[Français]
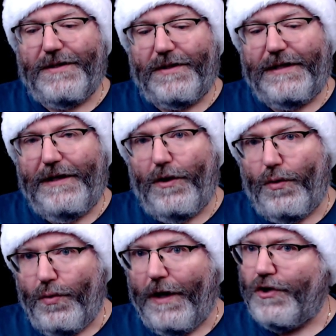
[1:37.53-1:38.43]
qu'il a
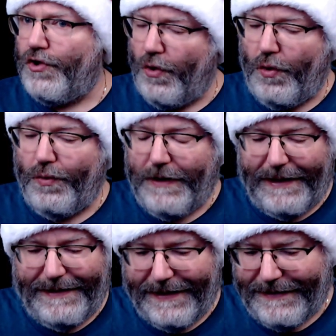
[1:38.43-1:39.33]
eues en solo dans la
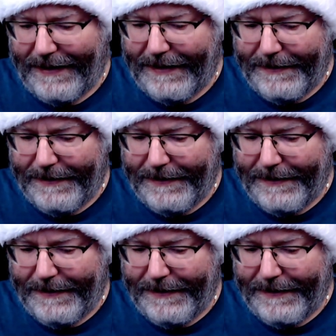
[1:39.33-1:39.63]
dernière année.